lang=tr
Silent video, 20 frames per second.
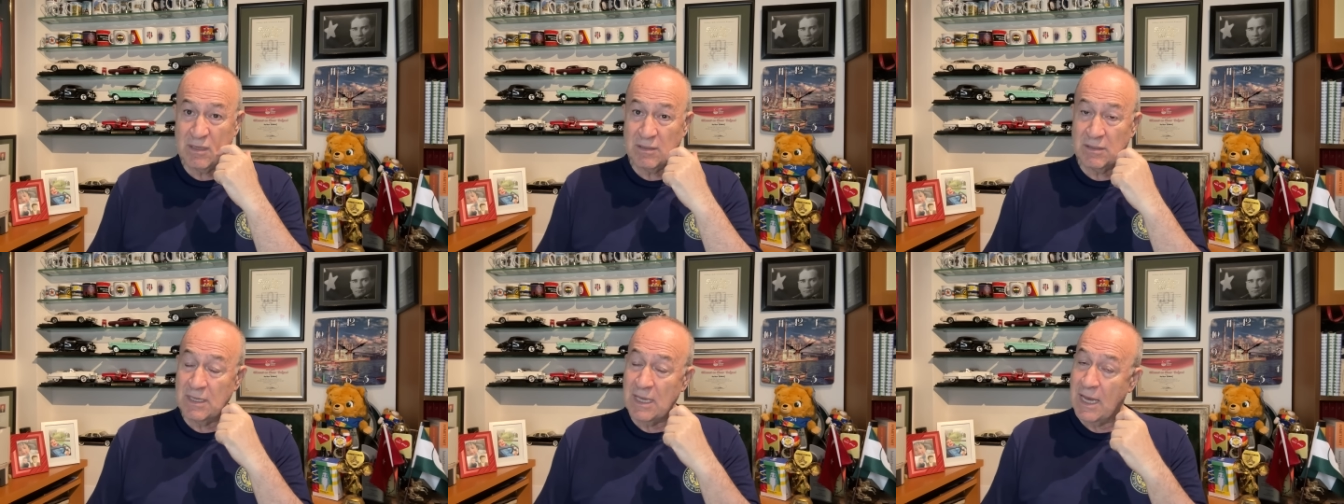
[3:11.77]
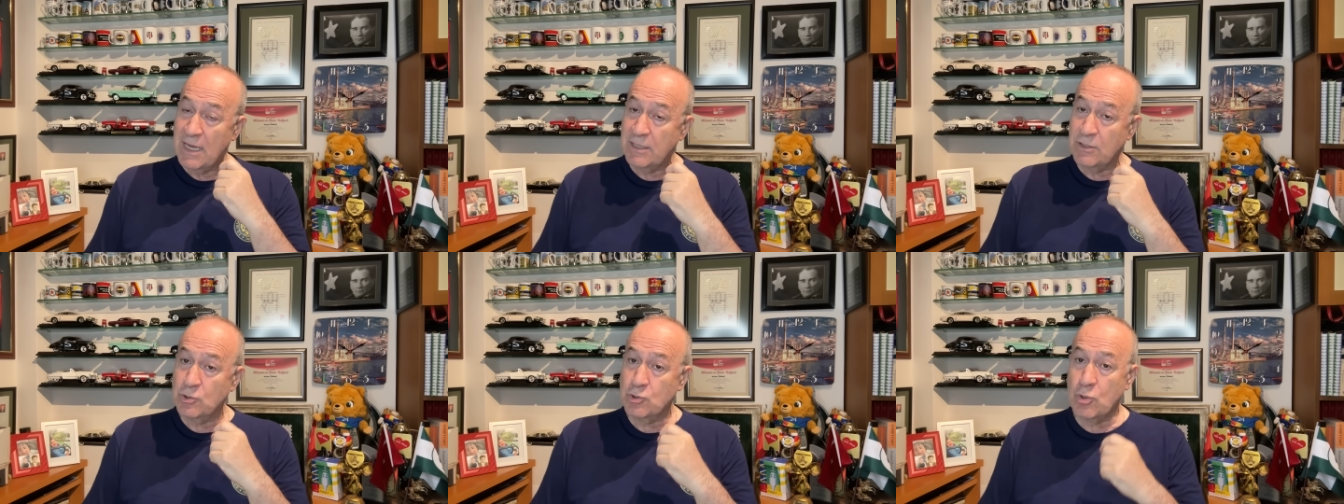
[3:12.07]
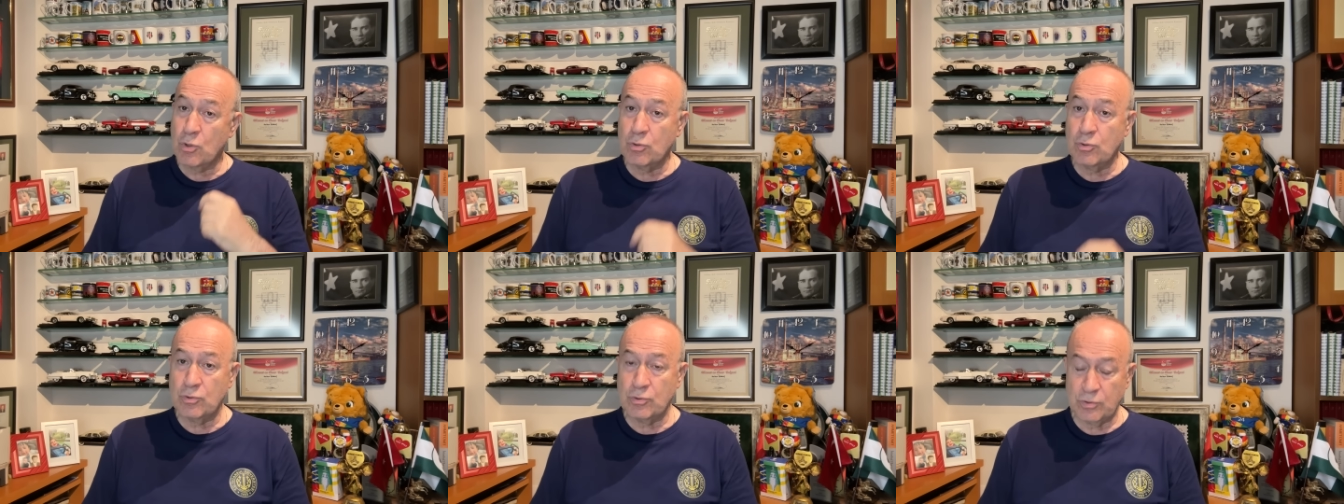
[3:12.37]
Yani
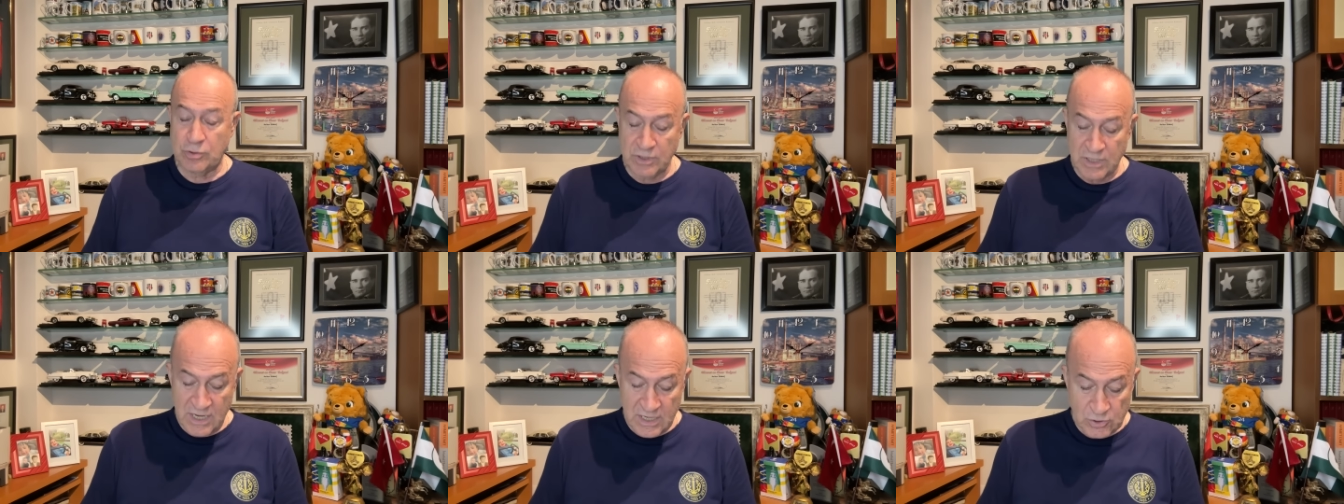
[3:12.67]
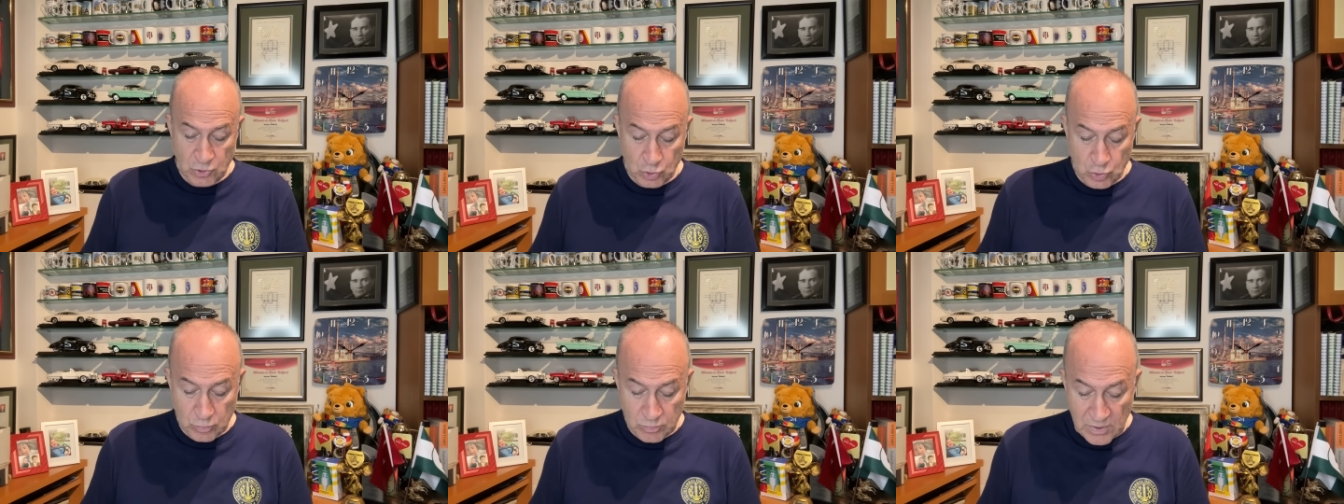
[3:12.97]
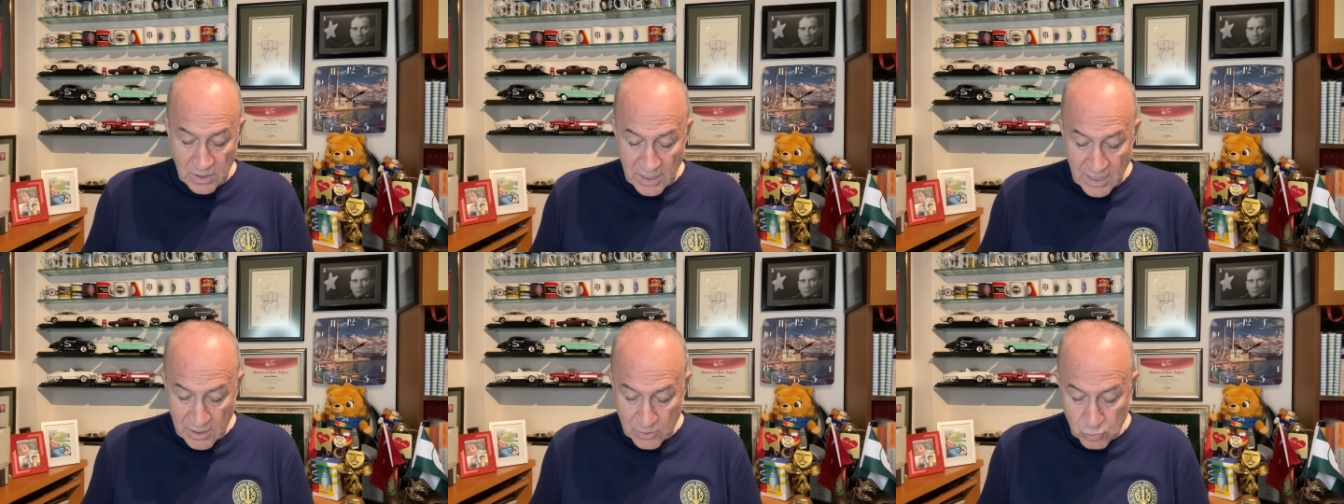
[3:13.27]
çok net
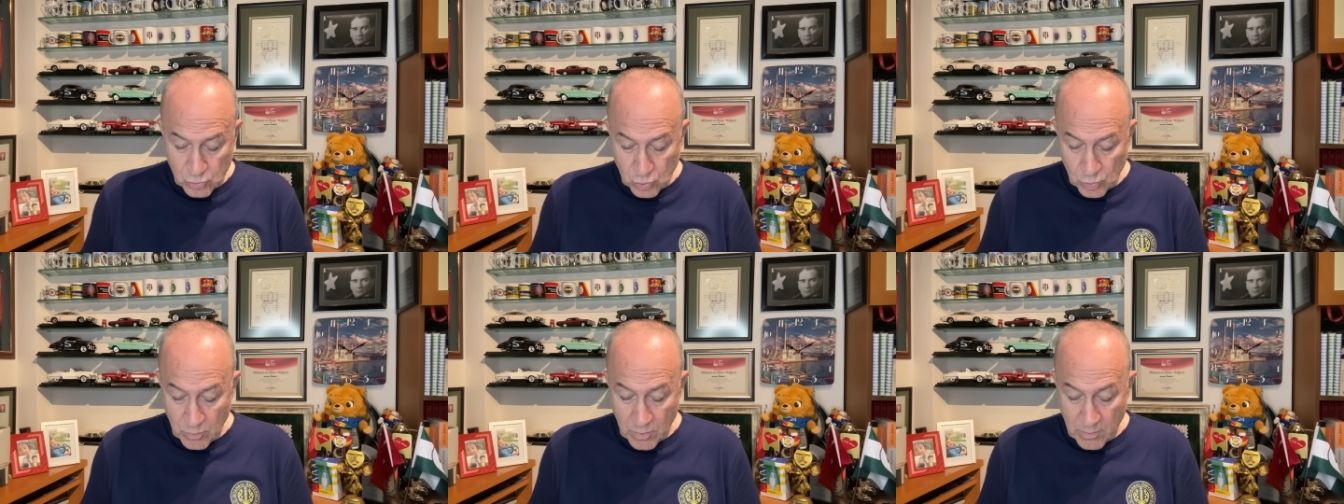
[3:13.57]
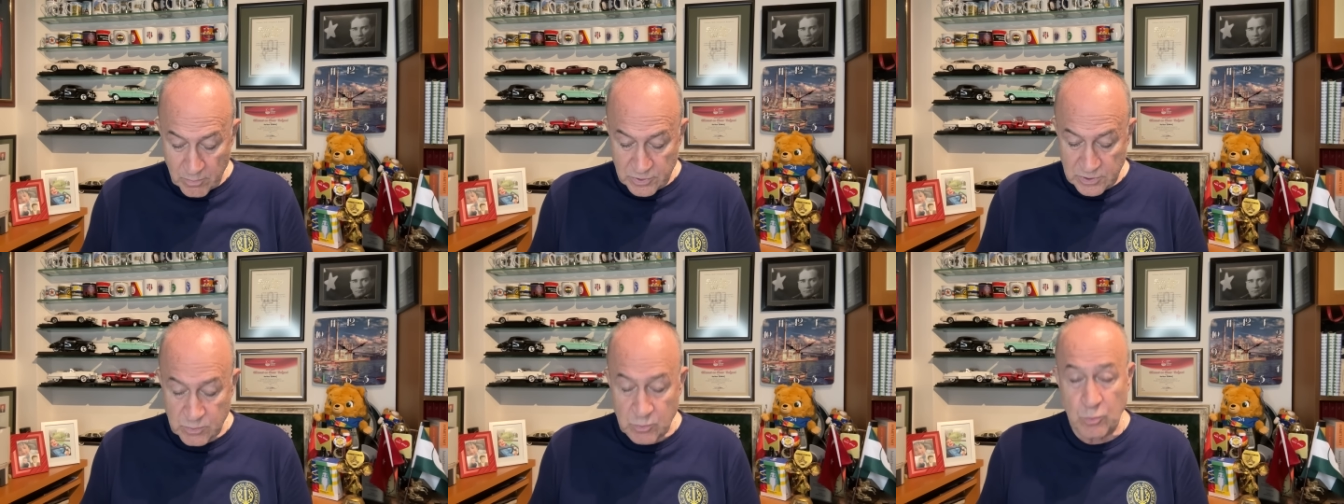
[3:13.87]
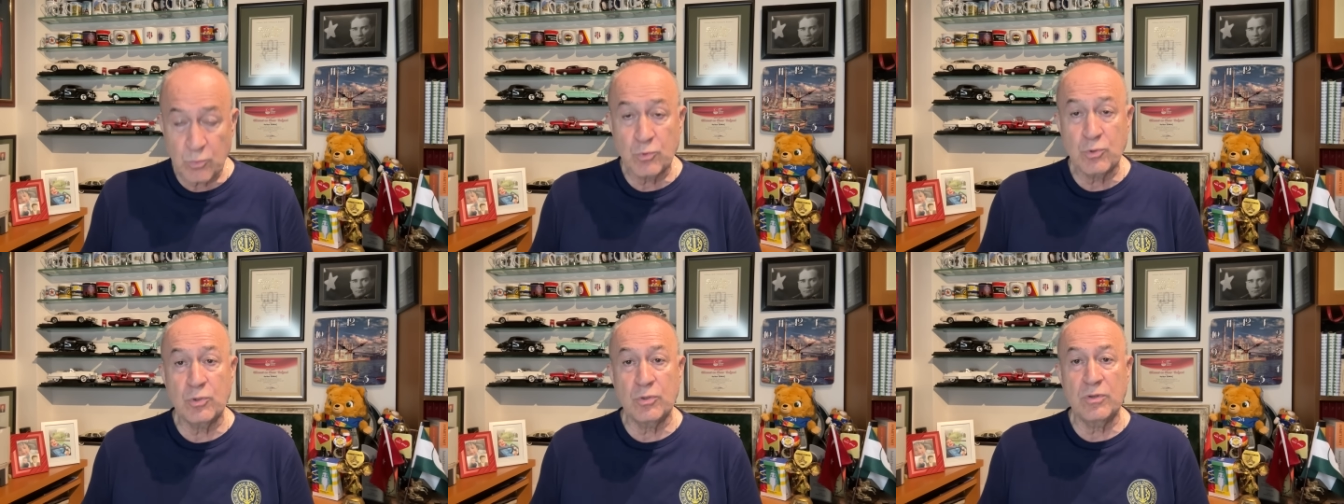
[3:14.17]
cümleler kurmamız
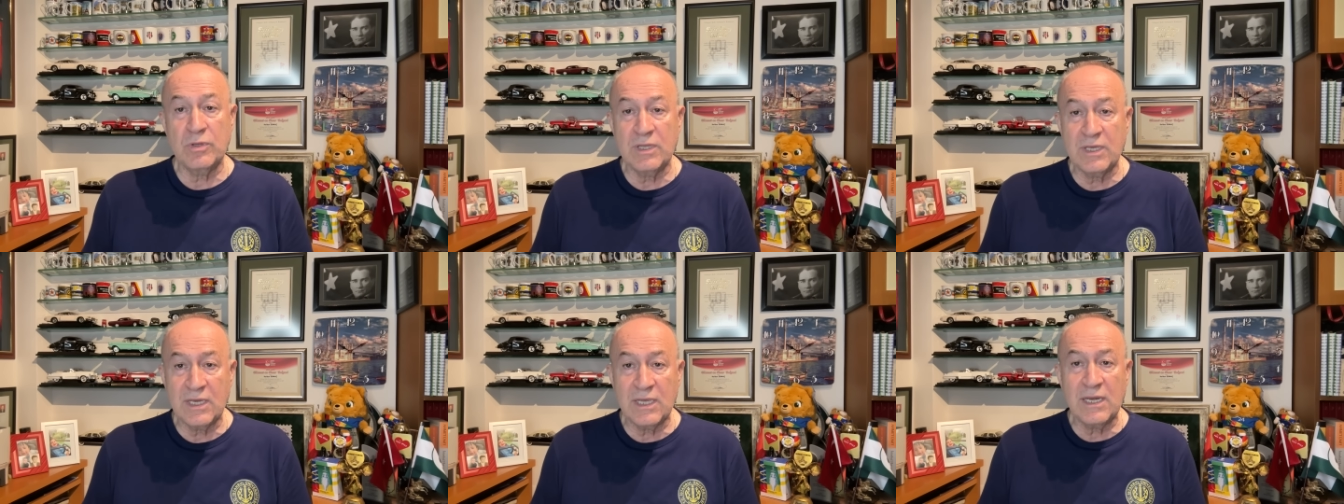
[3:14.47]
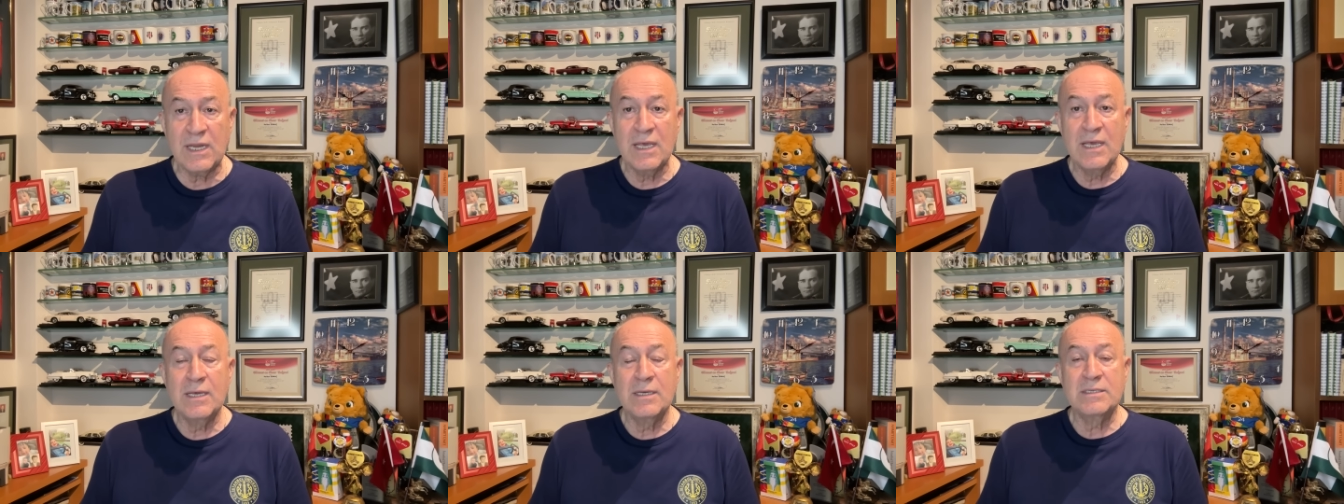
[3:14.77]
mümkün değil.